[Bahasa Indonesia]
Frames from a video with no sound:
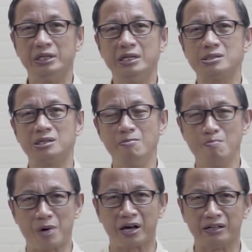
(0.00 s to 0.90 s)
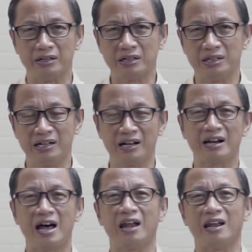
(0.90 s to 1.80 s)
disimpan
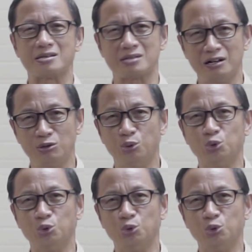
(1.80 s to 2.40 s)
dengan alasan